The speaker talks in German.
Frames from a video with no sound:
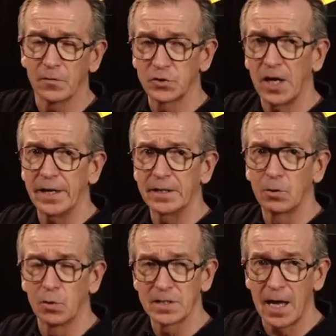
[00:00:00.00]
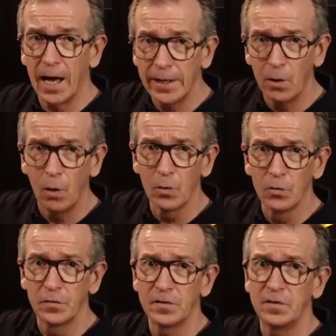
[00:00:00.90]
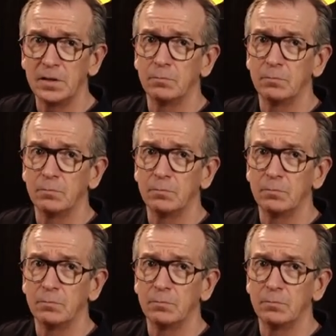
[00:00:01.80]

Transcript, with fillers: steigenden Kurs 1 Euro verdienen,